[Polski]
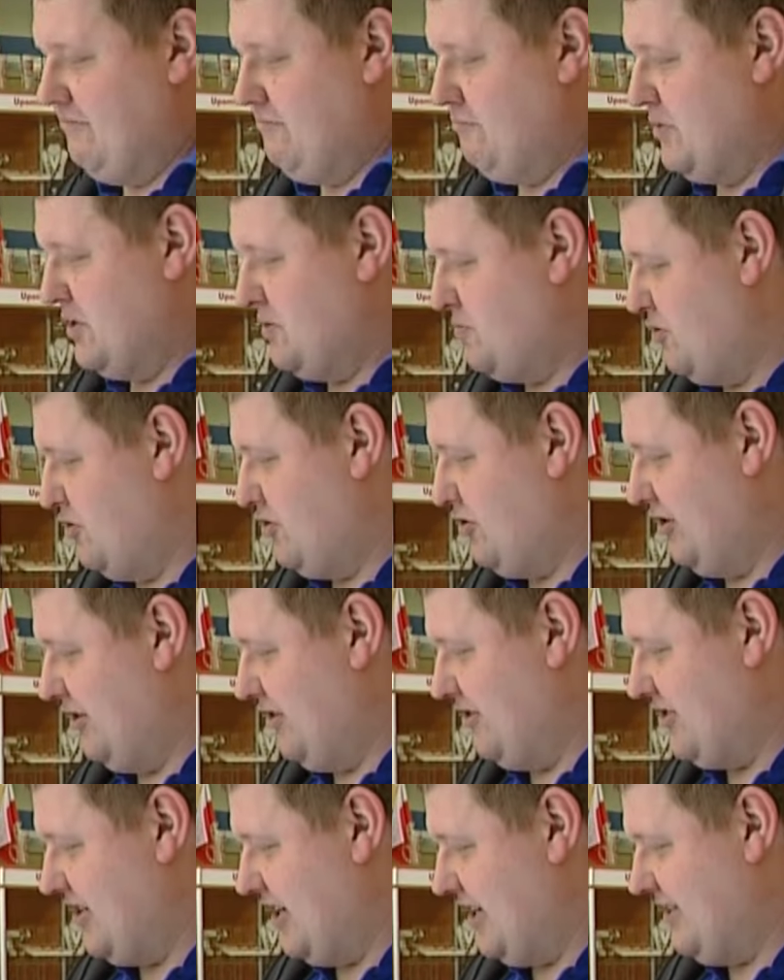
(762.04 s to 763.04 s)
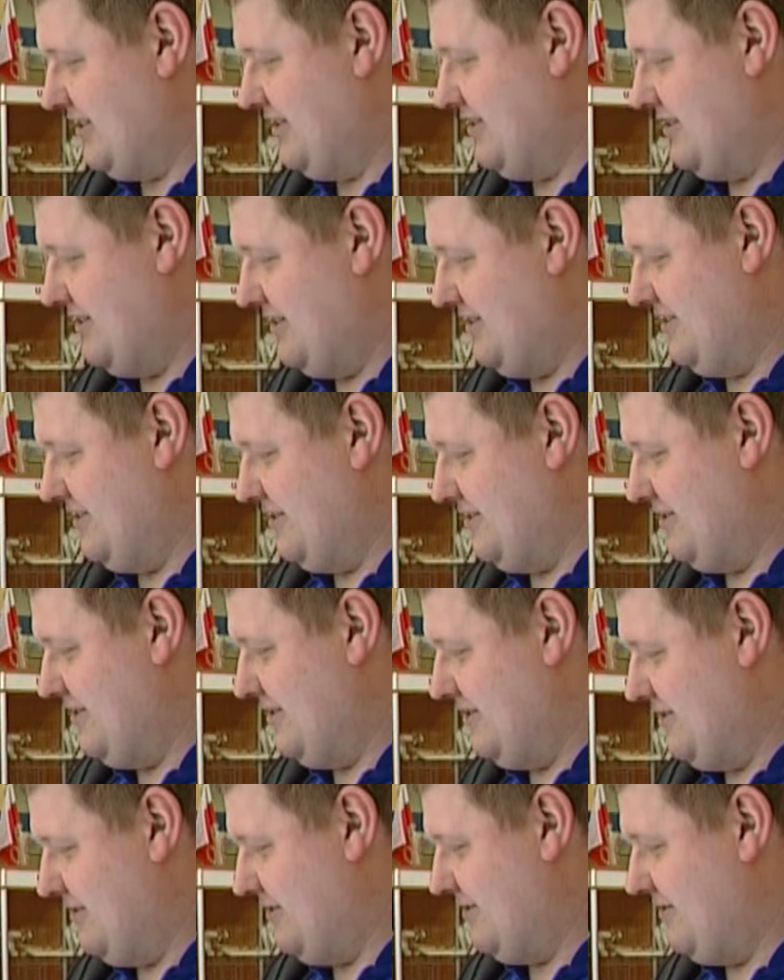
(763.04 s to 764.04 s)
bez biustonosza, z,
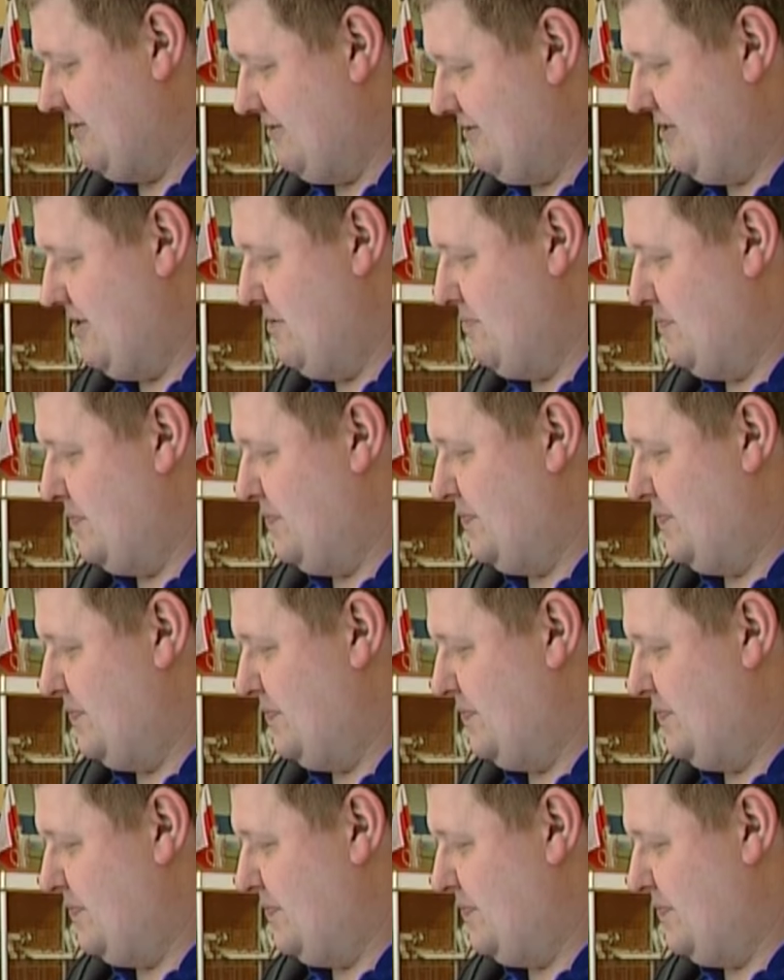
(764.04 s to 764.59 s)
z tym